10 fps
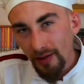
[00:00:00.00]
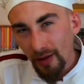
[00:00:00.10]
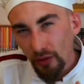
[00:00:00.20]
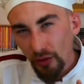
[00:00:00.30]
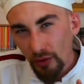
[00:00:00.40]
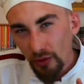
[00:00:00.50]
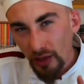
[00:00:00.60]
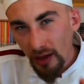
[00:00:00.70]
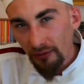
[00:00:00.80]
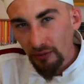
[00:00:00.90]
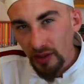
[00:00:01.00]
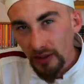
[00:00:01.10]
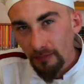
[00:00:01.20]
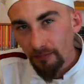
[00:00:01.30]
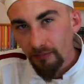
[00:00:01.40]
et entre le
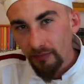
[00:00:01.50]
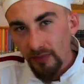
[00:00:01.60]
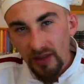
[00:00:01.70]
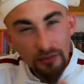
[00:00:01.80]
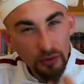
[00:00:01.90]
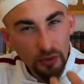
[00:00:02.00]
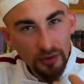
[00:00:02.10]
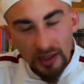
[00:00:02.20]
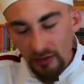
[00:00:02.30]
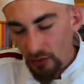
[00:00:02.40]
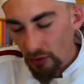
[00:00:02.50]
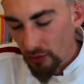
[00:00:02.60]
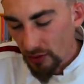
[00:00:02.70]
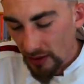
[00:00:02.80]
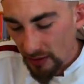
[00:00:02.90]
clafoutis, niveau euh, texture
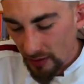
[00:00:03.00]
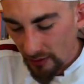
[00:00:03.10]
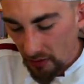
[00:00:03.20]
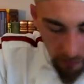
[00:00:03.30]
gustative.